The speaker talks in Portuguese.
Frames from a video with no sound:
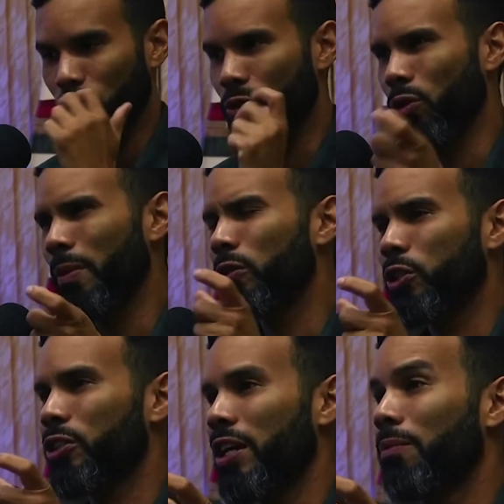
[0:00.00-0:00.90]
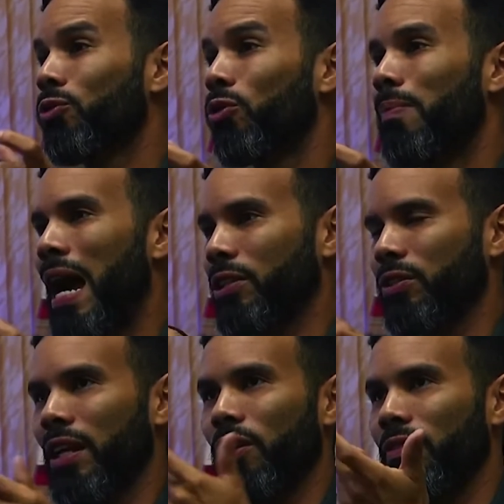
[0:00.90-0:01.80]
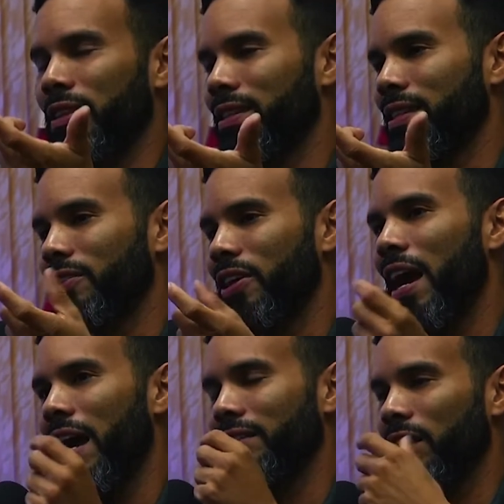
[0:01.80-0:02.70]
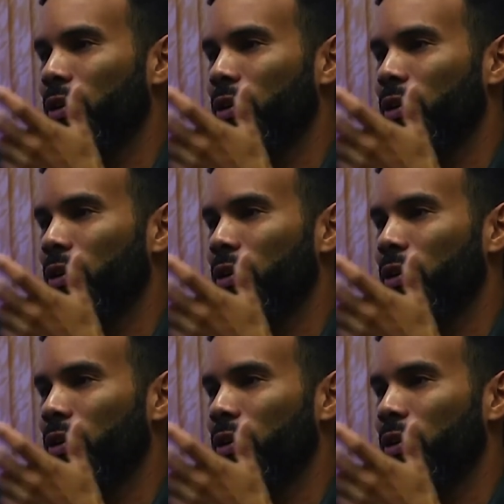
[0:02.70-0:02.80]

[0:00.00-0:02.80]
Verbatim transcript: O custo do MEI o ticket era muito baixo, né? 97 reais.